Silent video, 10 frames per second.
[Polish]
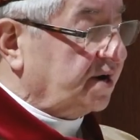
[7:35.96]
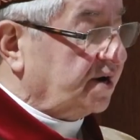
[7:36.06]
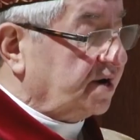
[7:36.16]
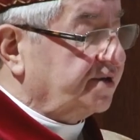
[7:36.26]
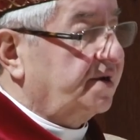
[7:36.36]
I
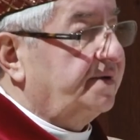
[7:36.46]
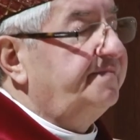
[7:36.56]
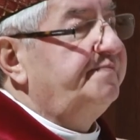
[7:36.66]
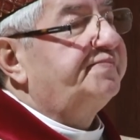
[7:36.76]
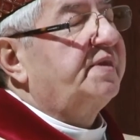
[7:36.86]

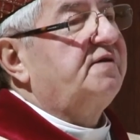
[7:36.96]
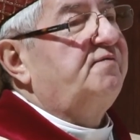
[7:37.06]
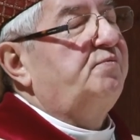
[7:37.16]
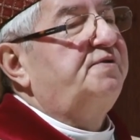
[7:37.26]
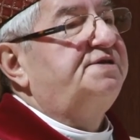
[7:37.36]
pragnę
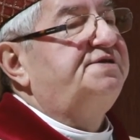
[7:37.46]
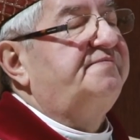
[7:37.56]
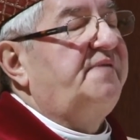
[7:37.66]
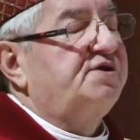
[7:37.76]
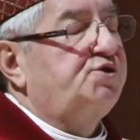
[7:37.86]
wobec
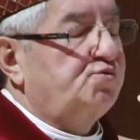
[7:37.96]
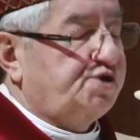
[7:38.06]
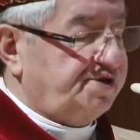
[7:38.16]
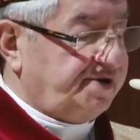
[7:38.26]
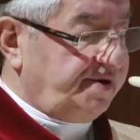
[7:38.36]
Was,
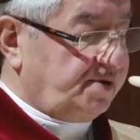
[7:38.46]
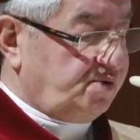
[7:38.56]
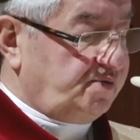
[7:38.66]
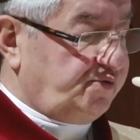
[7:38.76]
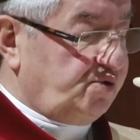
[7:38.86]

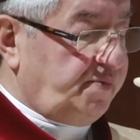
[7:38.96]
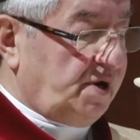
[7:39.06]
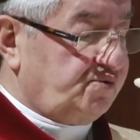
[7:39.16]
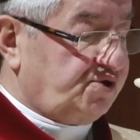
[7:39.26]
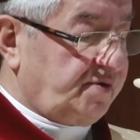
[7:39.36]
uczestników
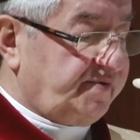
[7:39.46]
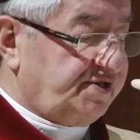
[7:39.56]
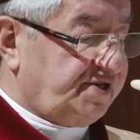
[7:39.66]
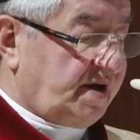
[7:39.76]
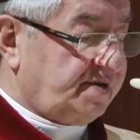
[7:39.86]

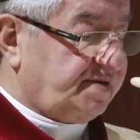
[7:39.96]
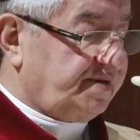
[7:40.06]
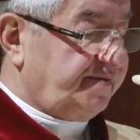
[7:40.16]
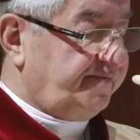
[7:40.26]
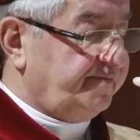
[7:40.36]
jubileuszowej
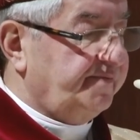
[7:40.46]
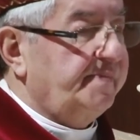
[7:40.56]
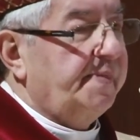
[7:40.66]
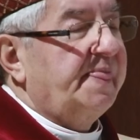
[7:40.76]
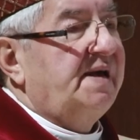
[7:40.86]
stacji,
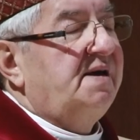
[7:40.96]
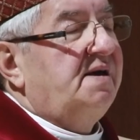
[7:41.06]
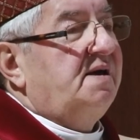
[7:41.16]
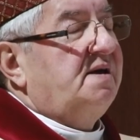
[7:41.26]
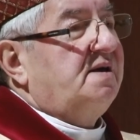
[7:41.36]

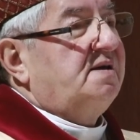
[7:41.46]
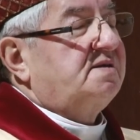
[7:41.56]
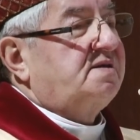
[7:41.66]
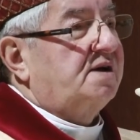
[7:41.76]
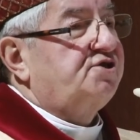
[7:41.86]

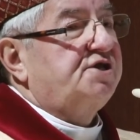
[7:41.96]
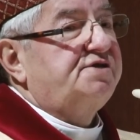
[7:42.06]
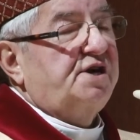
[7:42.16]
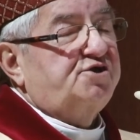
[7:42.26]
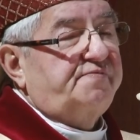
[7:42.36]
także
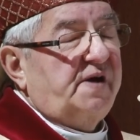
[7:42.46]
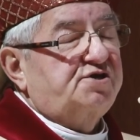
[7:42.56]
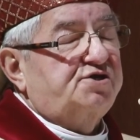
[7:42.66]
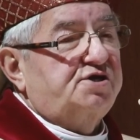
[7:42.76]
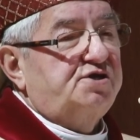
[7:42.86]

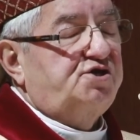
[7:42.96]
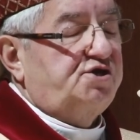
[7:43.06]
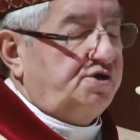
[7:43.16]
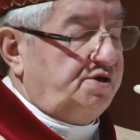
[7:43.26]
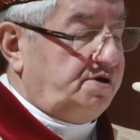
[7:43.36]

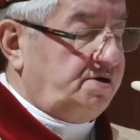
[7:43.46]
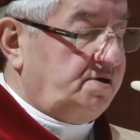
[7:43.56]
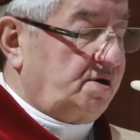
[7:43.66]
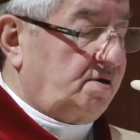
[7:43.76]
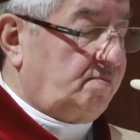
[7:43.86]
zaświadczyć
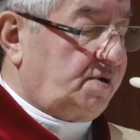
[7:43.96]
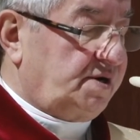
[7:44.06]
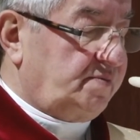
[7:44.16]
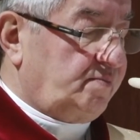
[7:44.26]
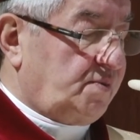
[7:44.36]
i o
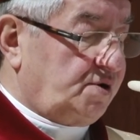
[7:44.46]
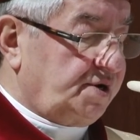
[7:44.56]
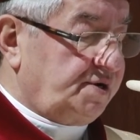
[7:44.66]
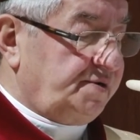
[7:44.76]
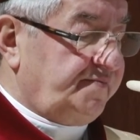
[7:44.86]

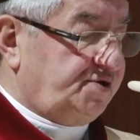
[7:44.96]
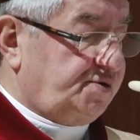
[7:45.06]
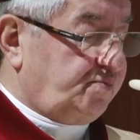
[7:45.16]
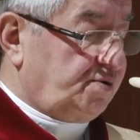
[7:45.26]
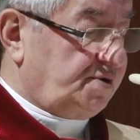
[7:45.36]
mojej
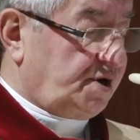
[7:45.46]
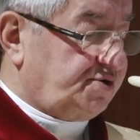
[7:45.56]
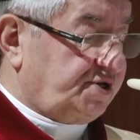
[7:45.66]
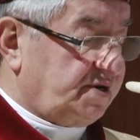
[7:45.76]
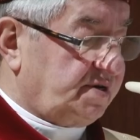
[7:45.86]

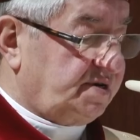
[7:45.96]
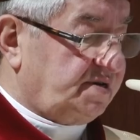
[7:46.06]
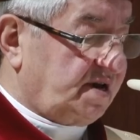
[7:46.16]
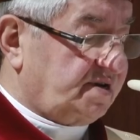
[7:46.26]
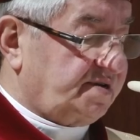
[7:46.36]
wspólnocie
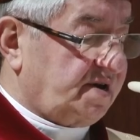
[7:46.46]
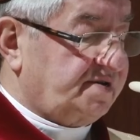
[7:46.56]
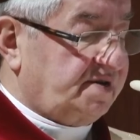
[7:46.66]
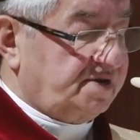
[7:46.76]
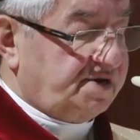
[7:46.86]
serca
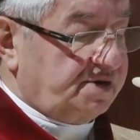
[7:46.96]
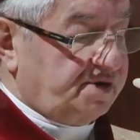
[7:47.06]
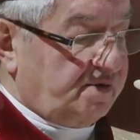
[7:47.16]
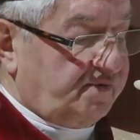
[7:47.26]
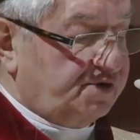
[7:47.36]
z
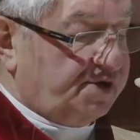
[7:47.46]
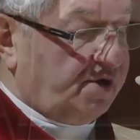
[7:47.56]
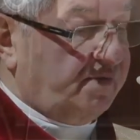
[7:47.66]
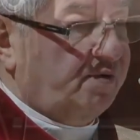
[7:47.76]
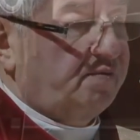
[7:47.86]
diecezją
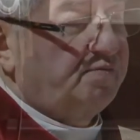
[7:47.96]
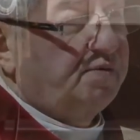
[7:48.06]
wojskową,